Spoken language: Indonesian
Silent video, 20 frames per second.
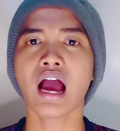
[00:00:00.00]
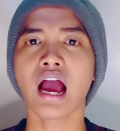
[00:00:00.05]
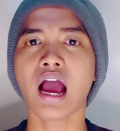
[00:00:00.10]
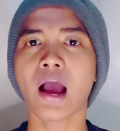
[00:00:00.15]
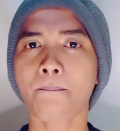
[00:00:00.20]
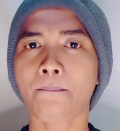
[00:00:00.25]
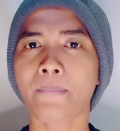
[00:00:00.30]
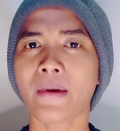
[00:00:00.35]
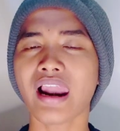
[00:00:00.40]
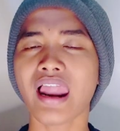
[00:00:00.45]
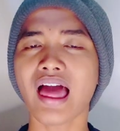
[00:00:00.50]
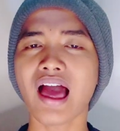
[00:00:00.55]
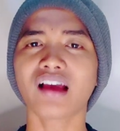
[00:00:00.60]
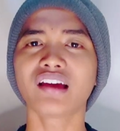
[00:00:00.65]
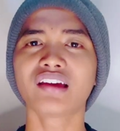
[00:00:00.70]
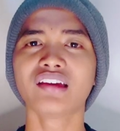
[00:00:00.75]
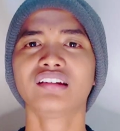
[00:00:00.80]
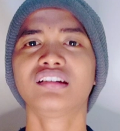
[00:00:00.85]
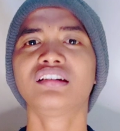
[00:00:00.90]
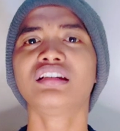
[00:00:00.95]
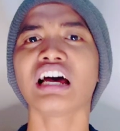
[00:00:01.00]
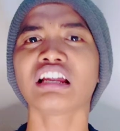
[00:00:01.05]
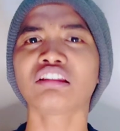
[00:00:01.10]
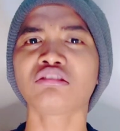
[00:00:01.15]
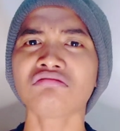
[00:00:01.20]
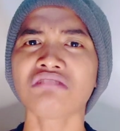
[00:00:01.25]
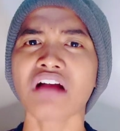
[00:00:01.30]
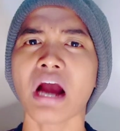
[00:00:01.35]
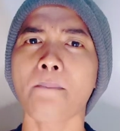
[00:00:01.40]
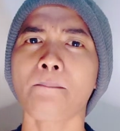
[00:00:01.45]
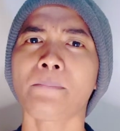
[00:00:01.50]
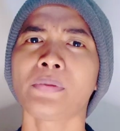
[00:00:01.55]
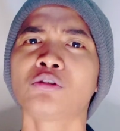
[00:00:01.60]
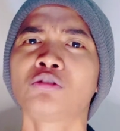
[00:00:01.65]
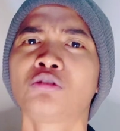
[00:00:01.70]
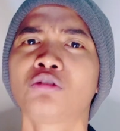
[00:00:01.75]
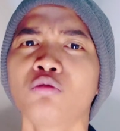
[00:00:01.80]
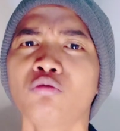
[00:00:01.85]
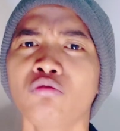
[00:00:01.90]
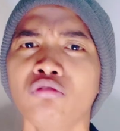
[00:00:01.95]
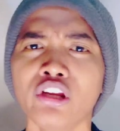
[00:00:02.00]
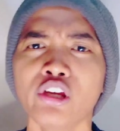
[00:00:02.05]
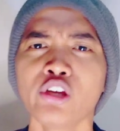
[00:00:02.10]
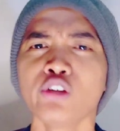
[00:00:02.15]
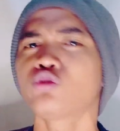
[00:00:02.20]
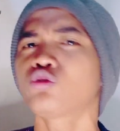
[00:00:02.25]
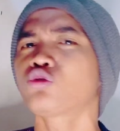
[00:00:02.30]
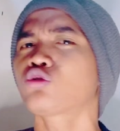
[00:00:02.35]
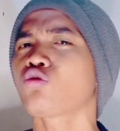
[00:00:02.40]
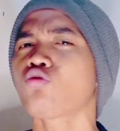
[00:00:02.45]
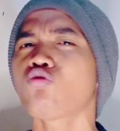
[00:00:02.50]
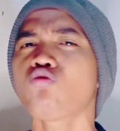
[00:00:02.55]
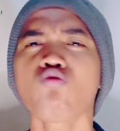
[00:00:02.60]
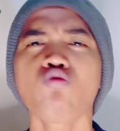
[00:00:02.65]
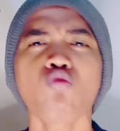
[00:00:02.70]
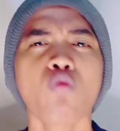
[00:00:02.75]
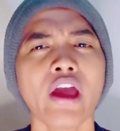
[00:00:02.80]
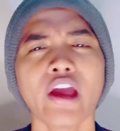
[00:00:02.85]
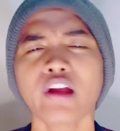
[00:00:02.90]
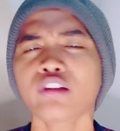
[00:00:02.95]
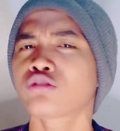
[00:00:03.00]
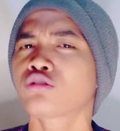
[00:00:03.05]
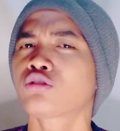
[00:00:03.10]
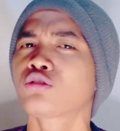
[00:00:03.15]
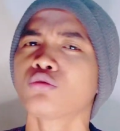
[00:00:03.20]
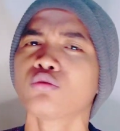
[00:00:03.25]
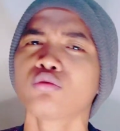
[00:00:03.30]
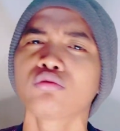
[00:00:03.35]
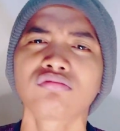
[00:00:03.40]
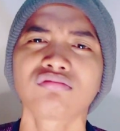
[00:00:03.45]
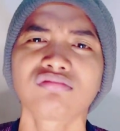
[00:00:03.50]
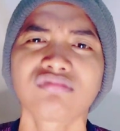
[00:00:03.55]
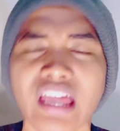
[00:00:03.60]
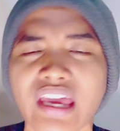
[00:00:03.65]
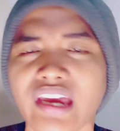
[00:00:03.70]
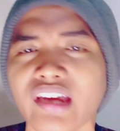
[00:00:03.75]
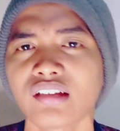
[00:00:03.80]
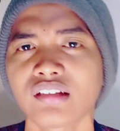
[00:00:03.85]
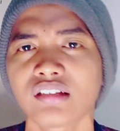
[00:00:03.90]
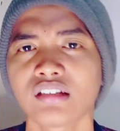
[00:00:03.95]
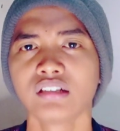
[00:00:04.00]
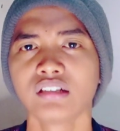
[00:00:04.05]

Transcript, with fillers: Apalagi dia tuh nggak peduli, cuek, jutek,